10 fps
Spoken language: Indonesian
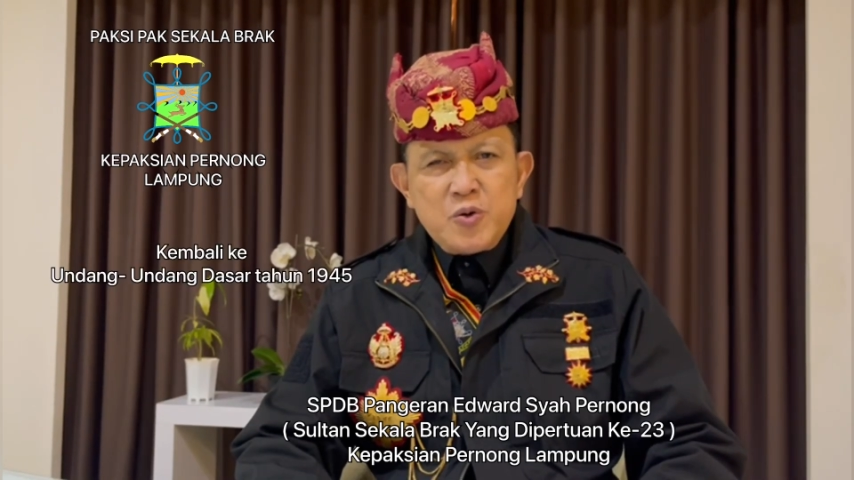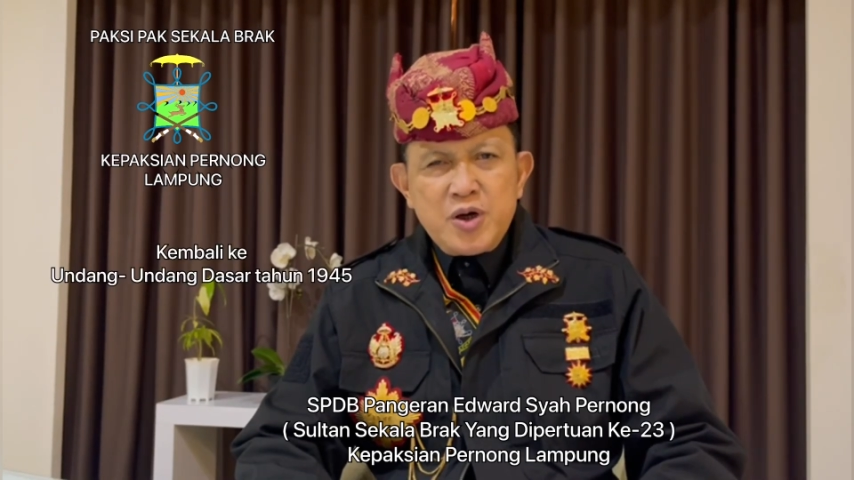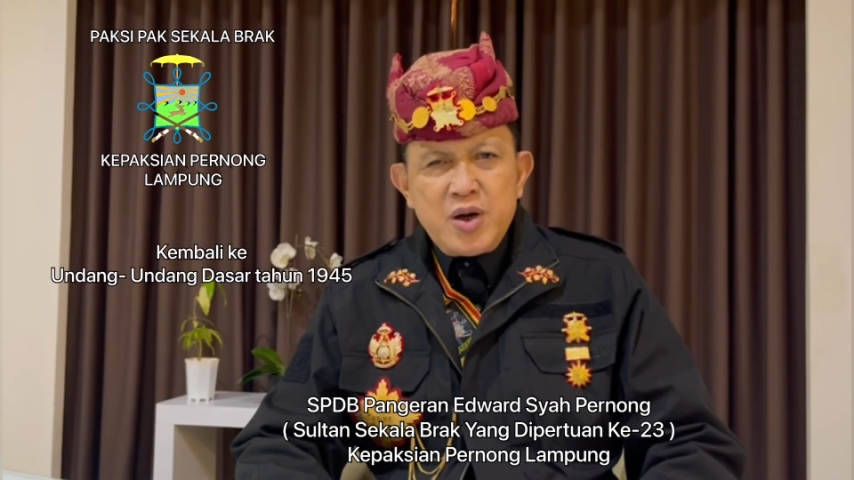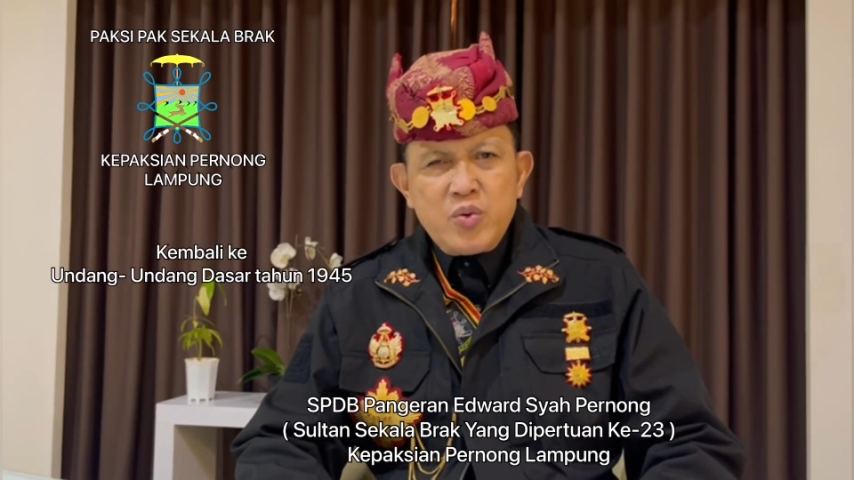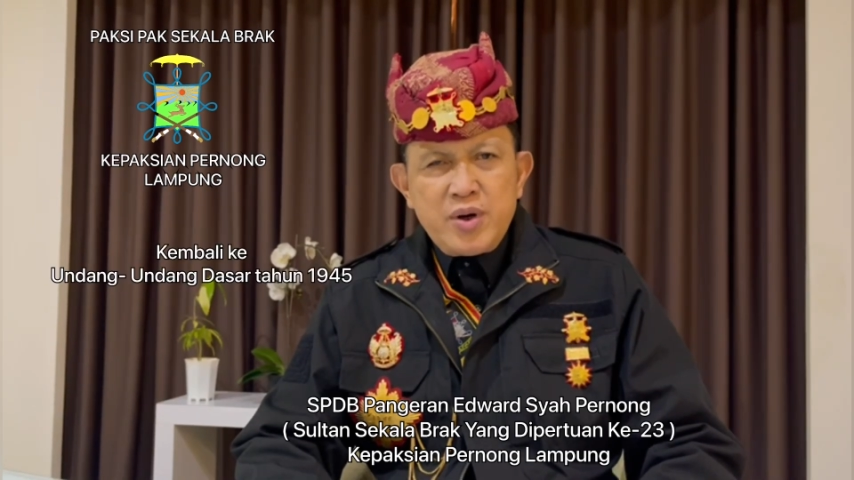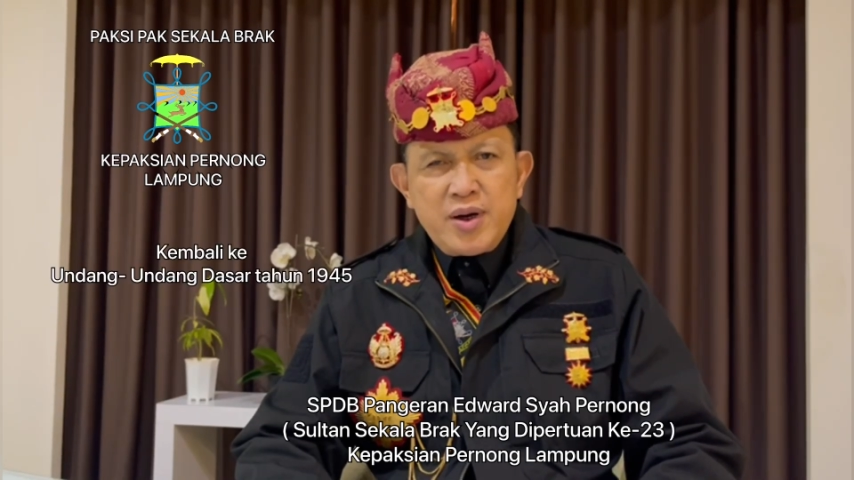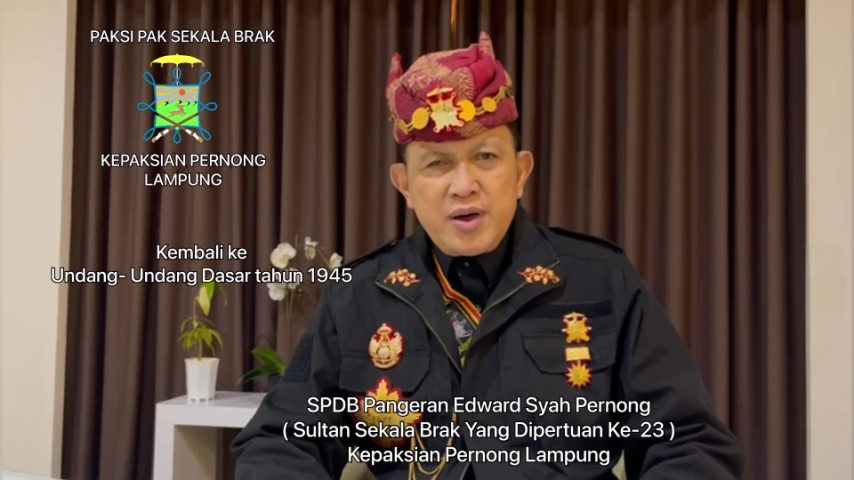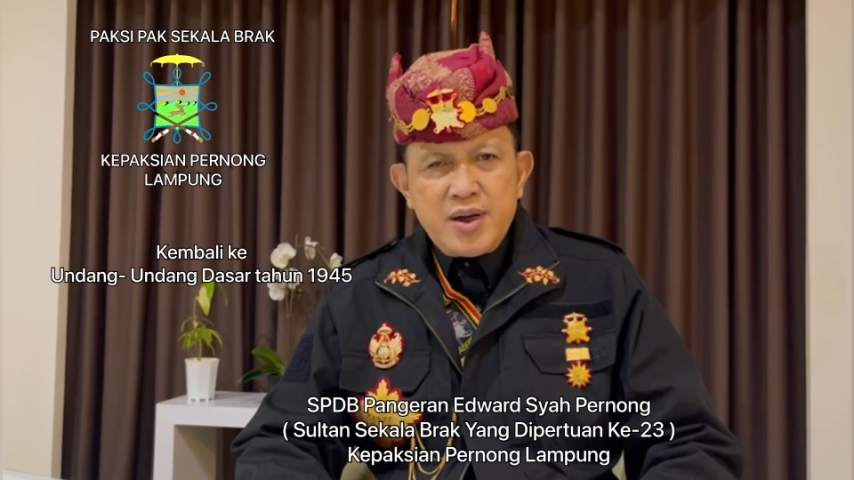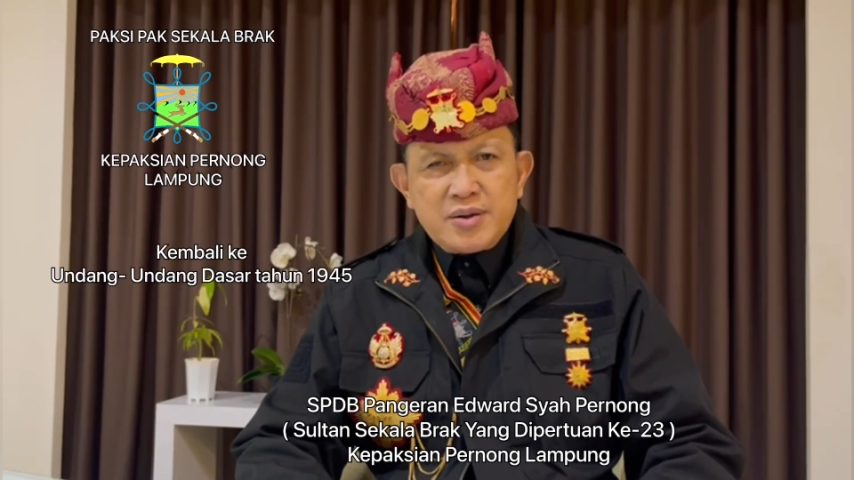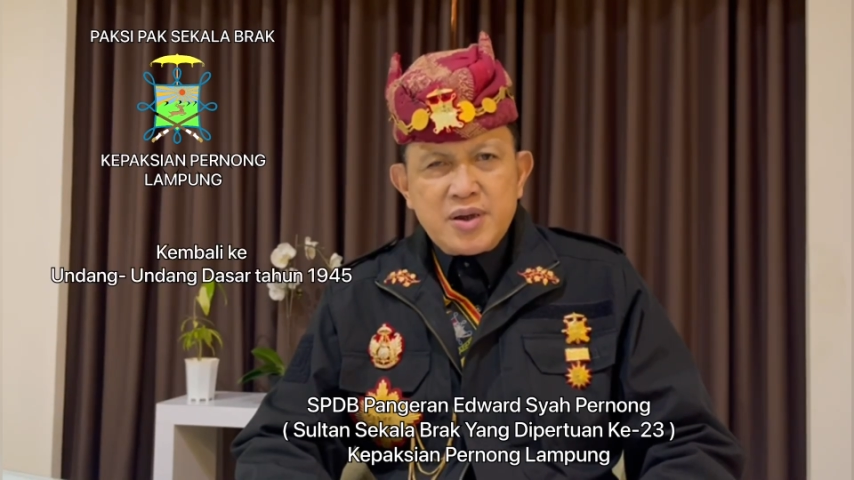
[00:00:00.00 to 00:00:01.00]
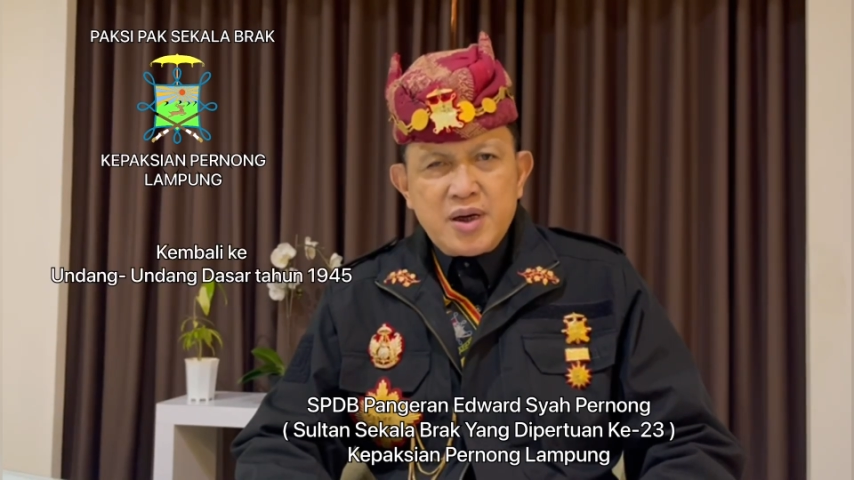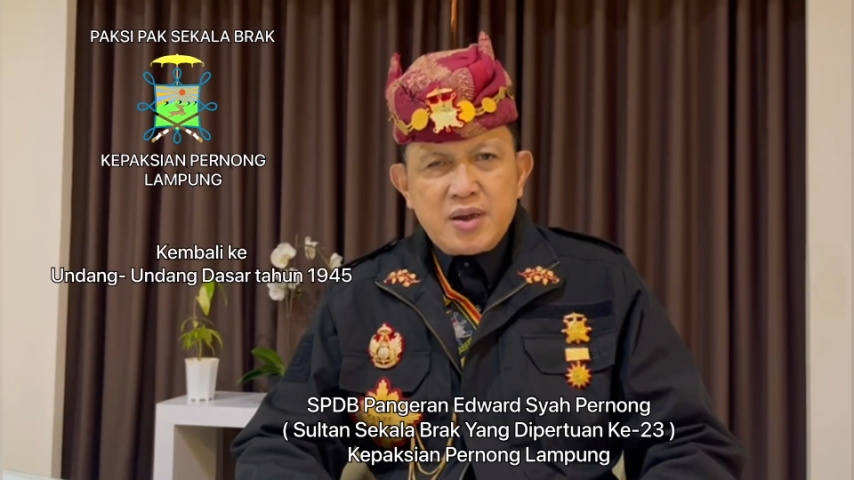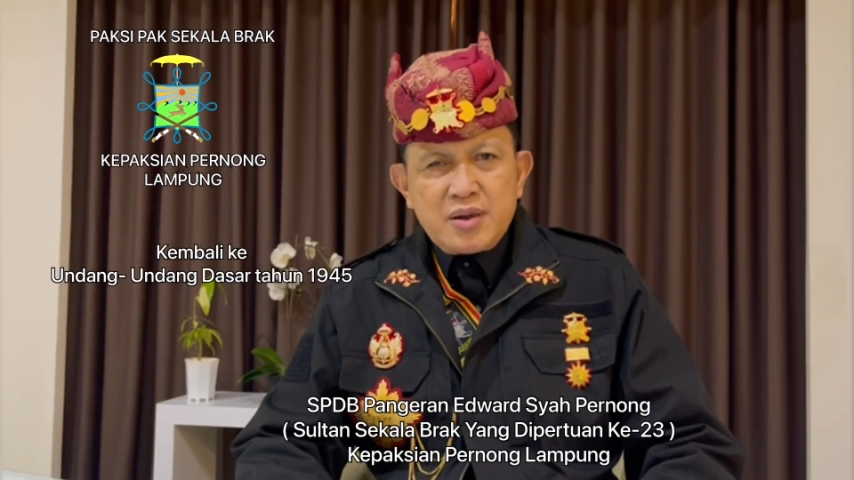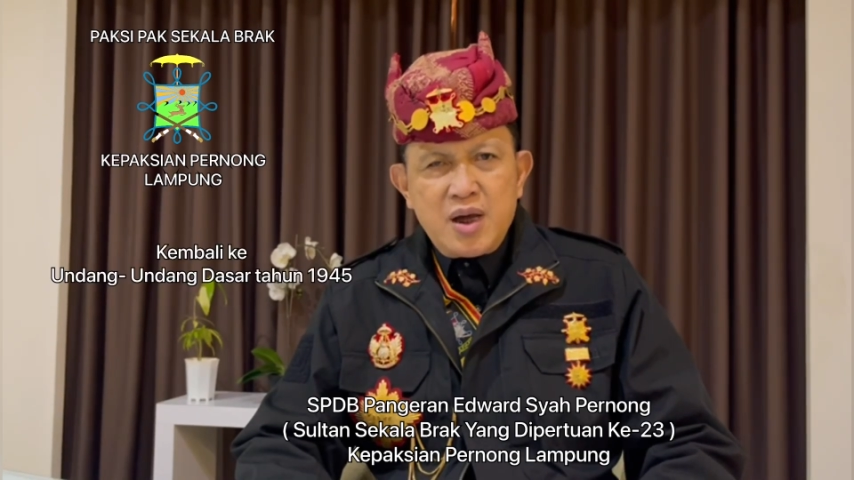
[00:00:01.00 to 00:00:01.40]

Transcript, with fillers: Undang-Undang Dasar